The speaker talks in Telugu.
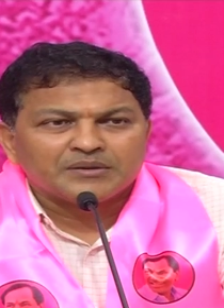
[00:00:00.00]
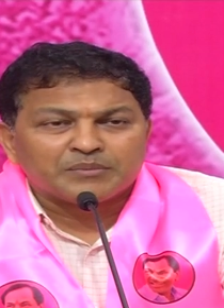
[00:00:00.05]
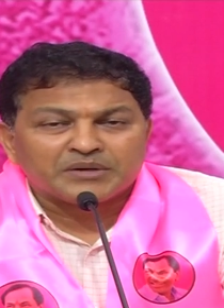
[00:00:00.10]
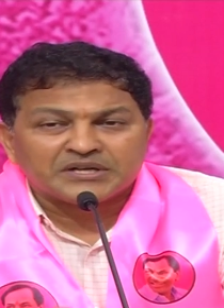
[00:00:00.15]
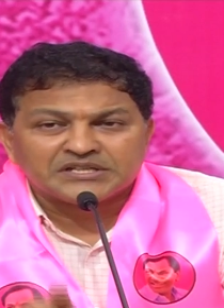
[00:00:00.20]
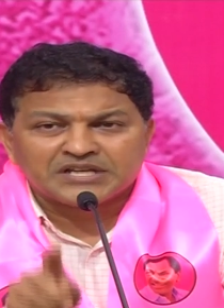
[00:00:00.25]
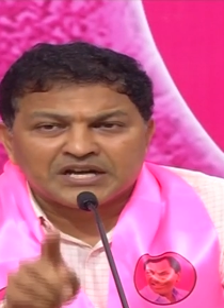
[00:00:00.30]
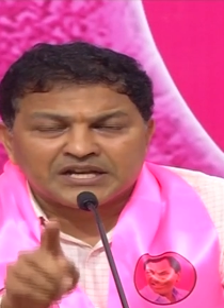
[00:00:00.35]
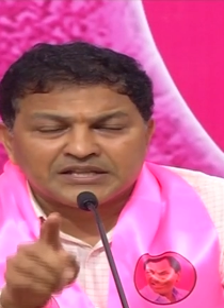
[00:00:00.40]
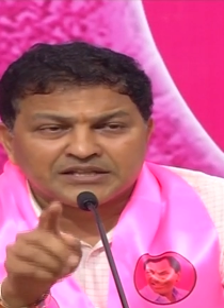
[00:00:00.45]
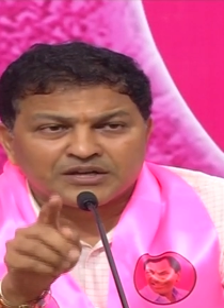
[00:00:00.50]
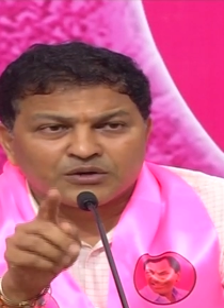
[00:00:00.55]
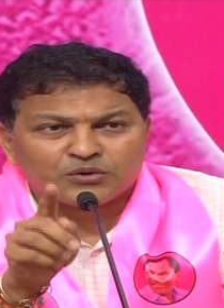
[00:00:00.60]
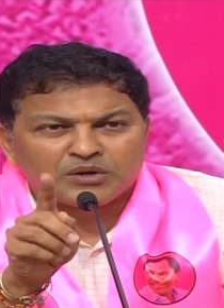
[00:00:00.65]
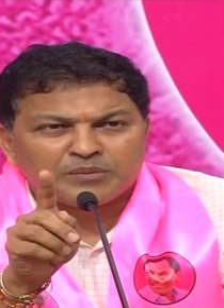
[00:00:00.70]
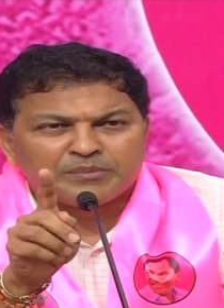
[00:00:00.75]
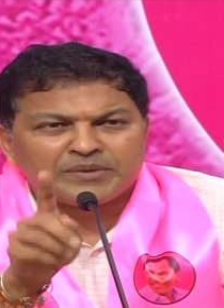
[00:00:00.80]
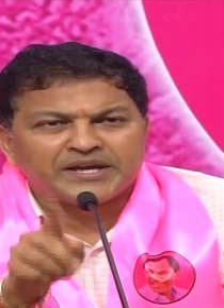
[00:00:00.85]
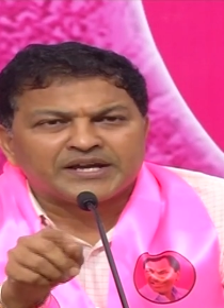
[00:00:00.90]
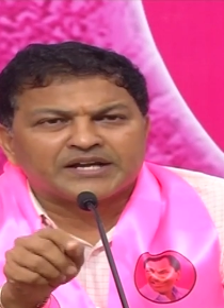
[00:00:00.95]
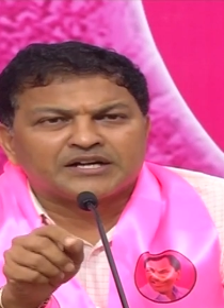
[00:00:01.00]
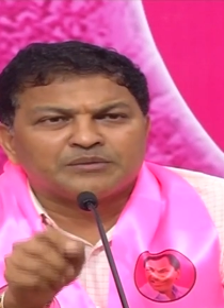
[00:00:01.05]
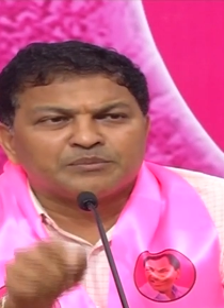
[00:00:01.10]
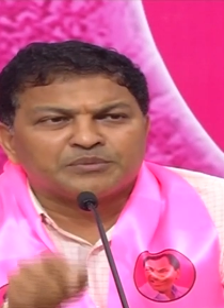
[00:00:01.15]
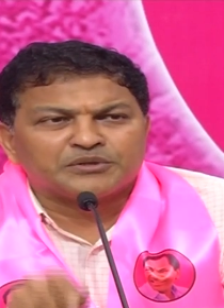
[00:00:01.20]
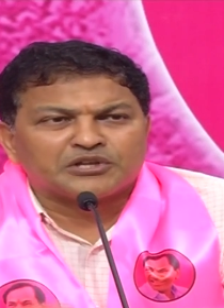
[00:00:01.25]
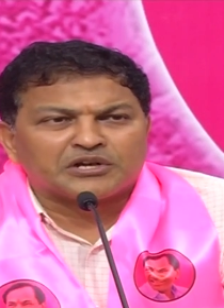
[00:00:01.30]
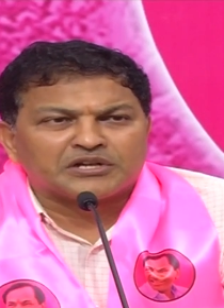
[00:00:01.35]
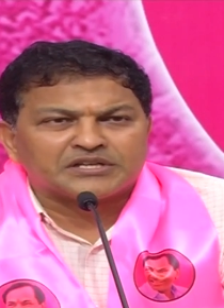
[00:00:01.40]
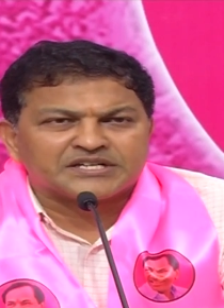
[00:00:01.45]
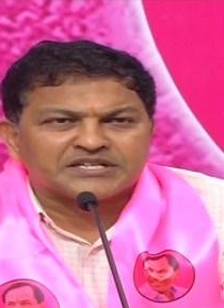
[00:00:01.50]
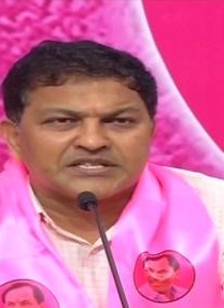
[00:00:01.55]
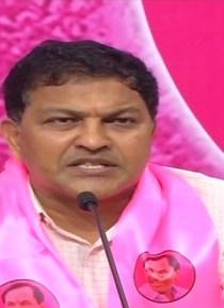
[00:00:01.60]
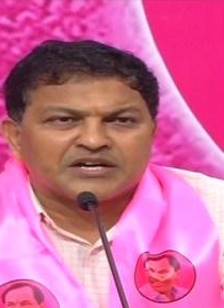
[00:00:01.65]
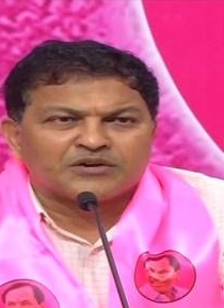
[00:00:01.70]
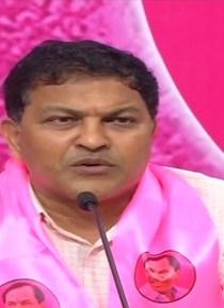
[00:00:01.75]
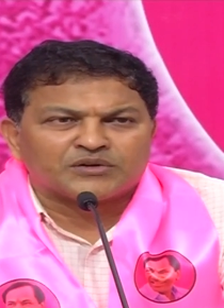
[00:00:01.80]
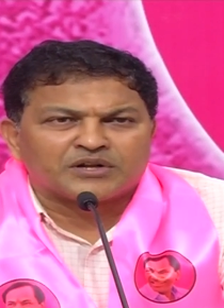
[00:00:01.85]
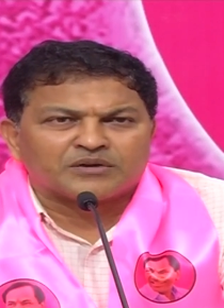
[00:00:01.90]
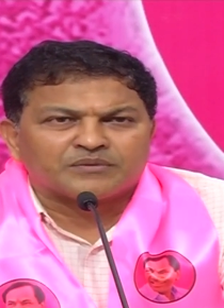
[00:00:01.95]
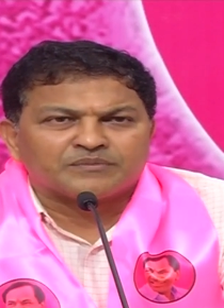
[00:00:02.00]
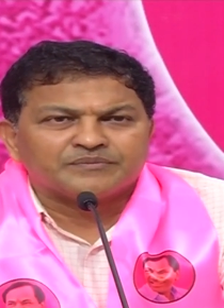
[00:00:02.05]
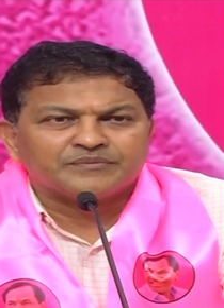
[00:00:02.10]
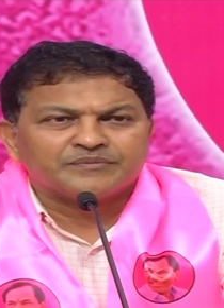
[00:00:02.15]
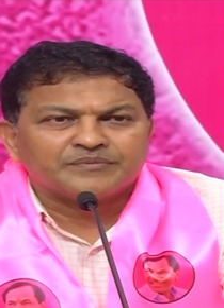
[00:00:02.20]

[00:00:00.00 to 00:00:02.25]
ప్రజలందరూ కూడా భయకంపితులు చేస్తూ ఉన్నారు